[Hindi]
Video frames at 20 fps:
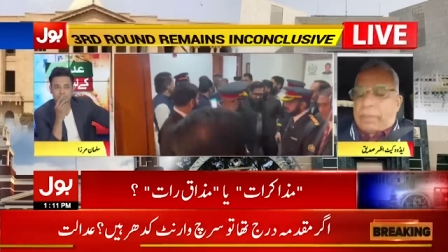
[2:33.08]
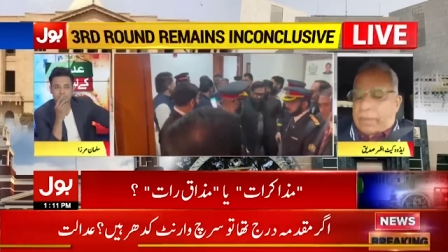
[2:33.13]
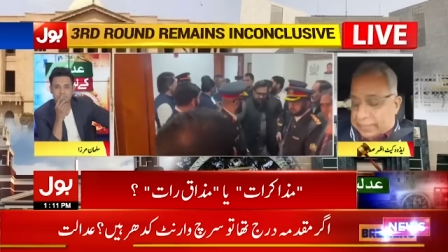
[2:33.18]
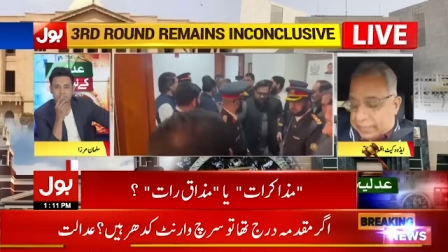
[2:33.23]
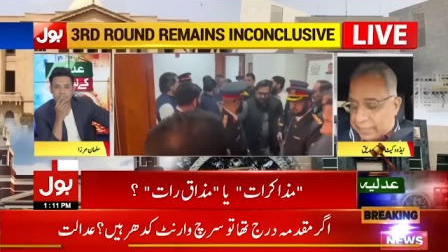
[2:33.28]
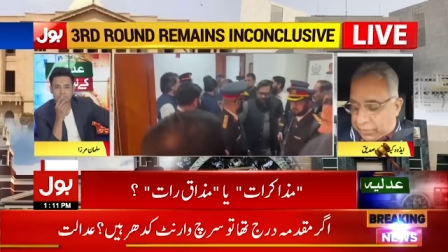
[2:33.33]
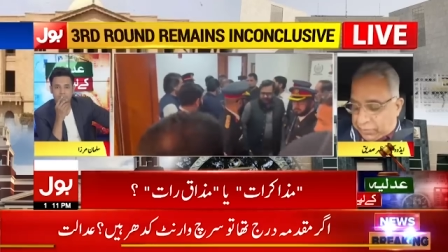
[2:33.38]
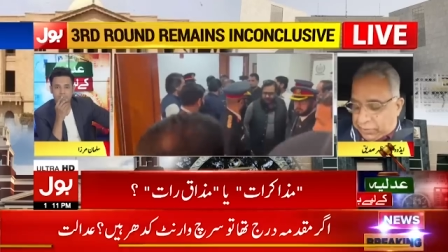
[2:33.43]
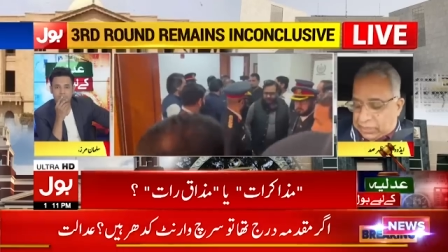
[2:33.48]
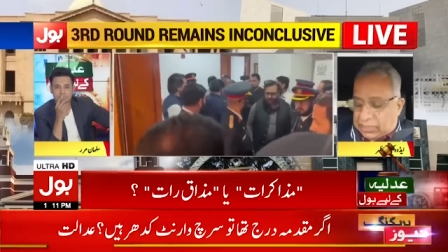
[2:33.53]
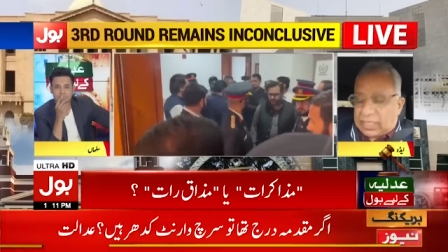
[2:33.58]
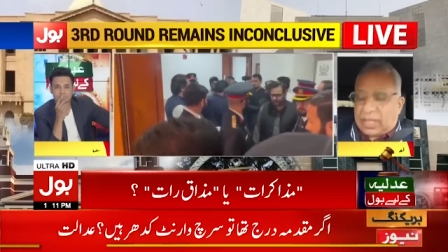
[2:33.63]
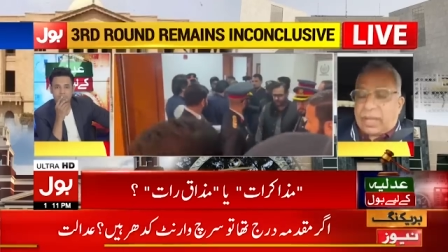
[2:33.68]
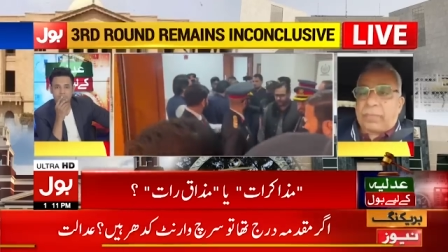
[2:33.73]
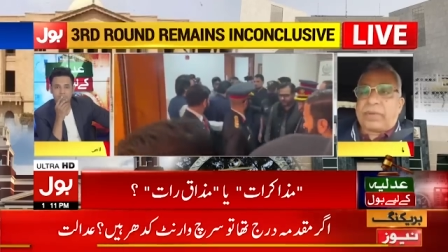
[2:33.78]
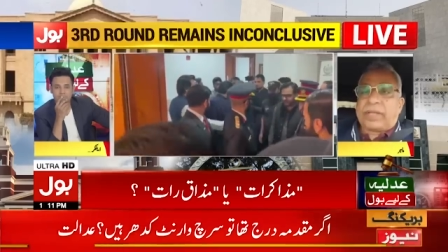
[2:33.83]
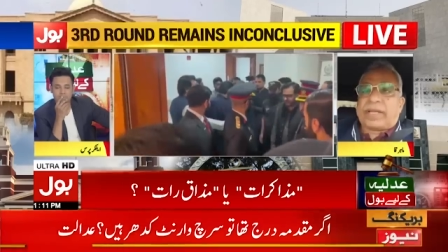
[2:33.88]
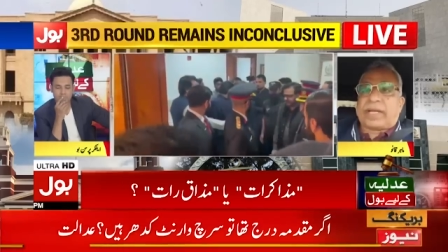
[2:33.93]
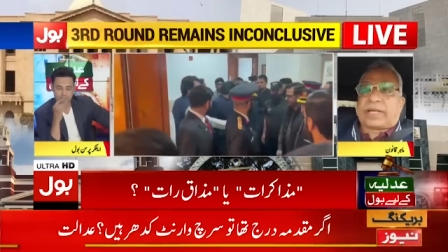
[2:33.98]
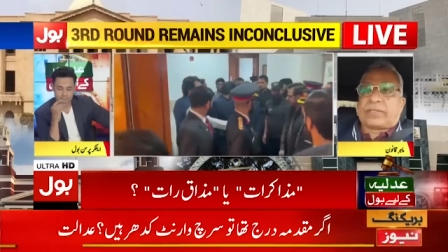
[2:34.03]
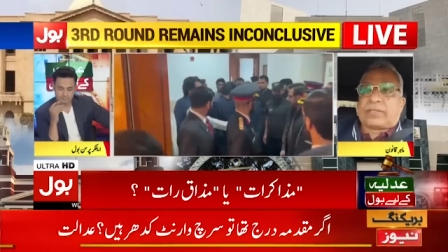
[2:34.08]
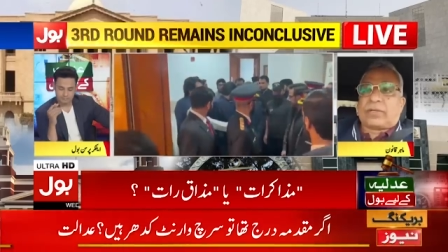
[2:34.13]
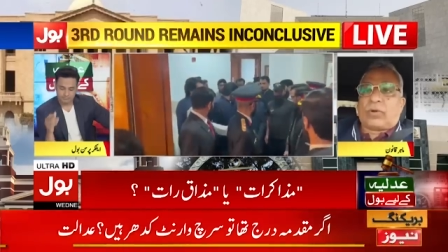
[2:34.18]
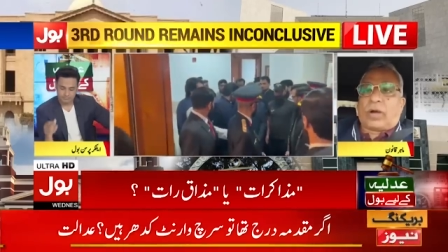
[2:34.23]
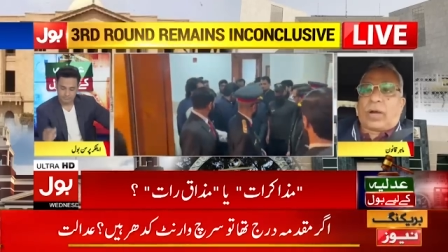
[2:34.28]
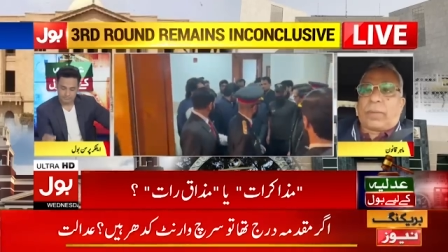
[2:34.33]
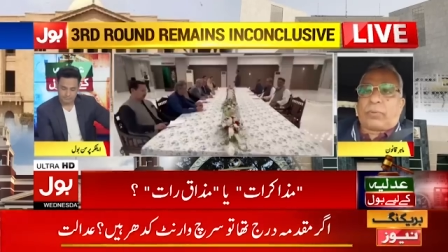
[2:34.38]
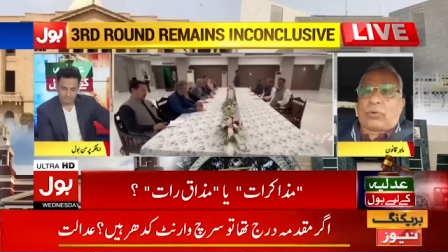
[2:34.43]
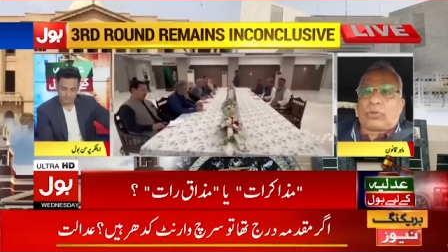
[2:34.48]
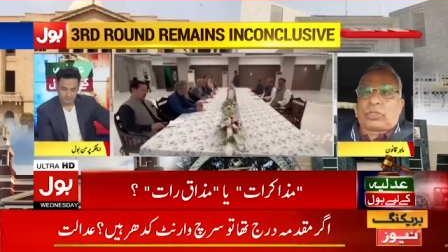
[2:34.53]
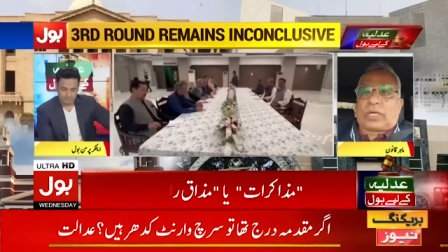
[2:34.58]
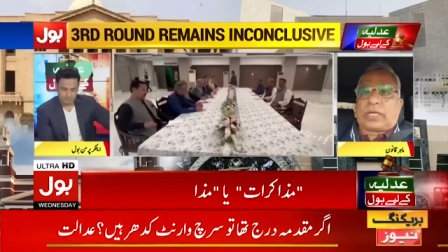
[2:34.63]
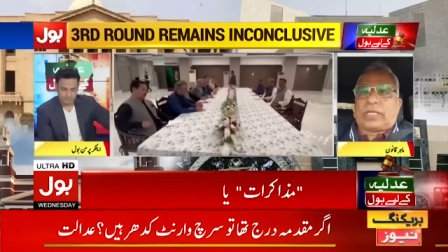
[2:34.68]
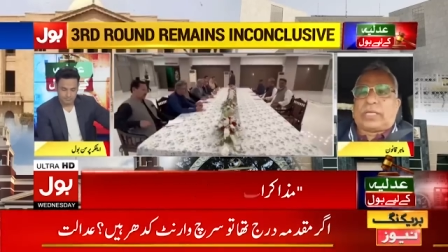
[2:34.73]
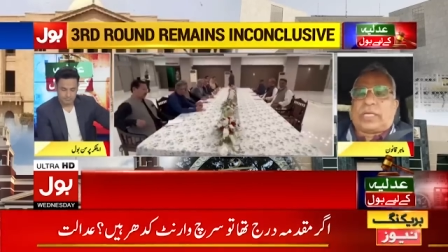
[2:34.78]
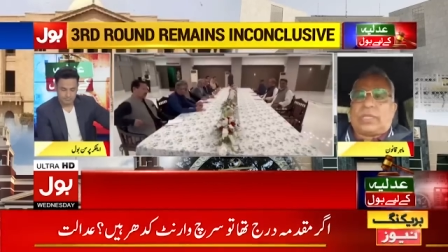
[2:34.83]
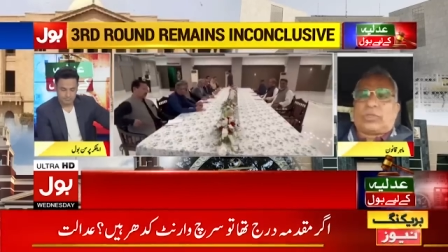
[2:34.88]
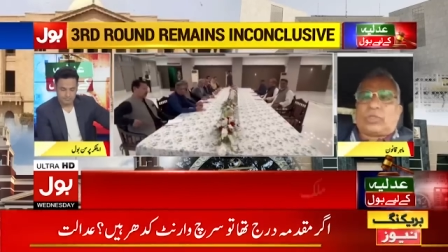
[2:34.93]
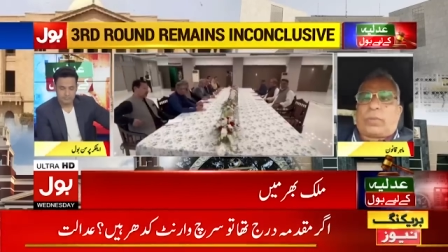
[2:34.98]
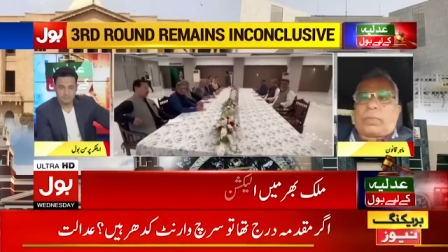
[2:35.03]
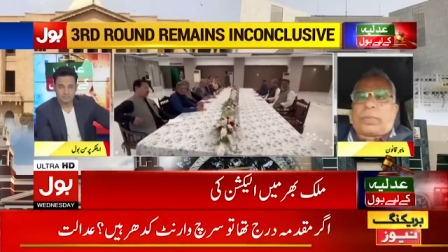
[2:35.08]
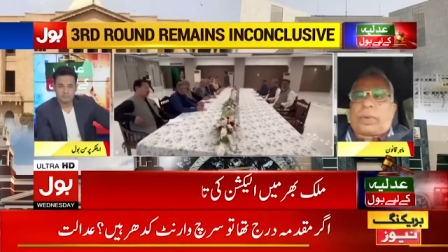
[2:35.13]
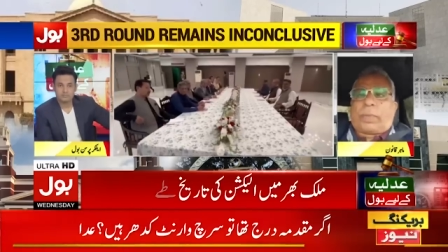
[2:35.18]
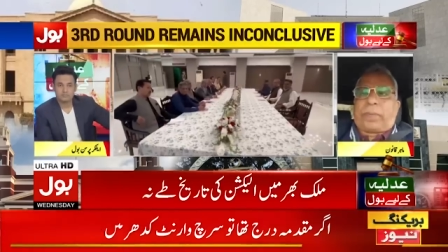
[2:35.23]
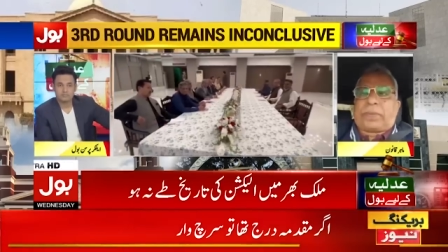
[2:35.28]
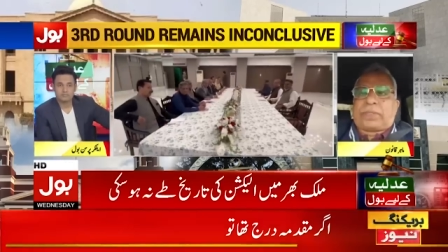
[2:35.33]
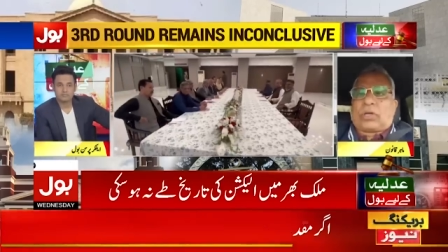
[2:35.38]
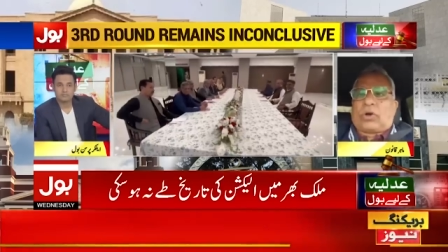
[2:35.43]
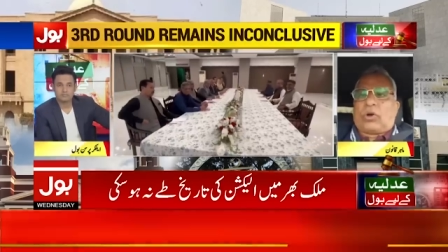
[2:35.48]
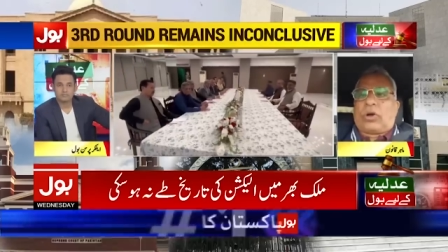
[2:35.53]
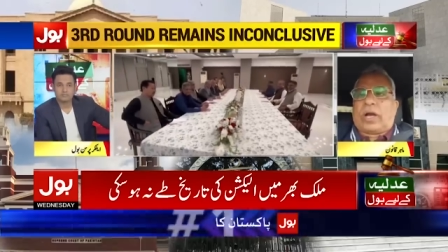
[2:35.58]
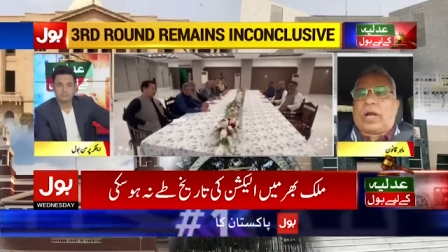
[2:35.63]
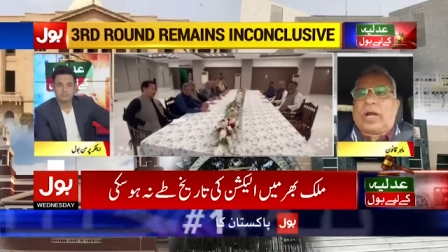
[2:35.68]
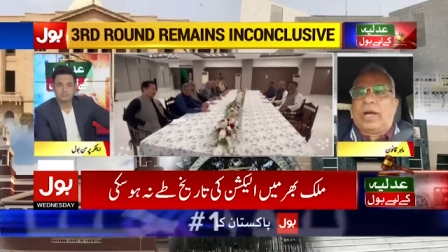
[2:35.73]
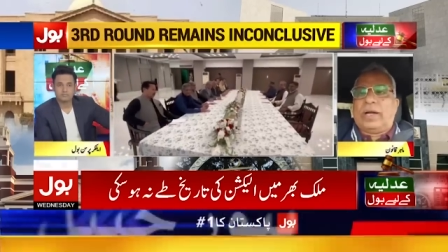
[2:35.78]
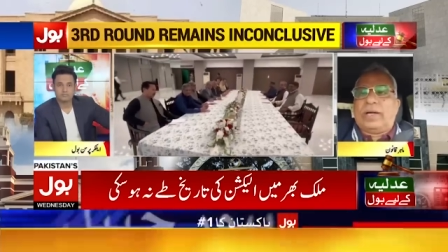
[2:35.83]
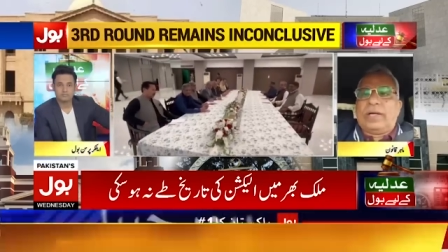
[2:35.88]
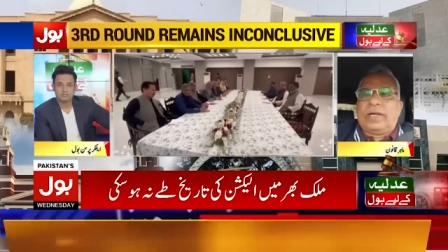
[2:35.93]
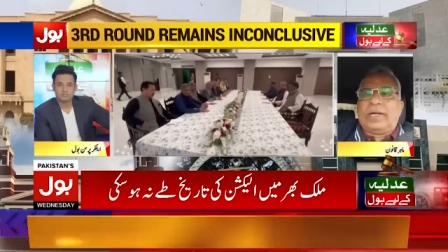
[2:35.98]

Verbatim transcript: बात आपके सामने रखता हूँ आपको तारीखी तौर पर पता होगा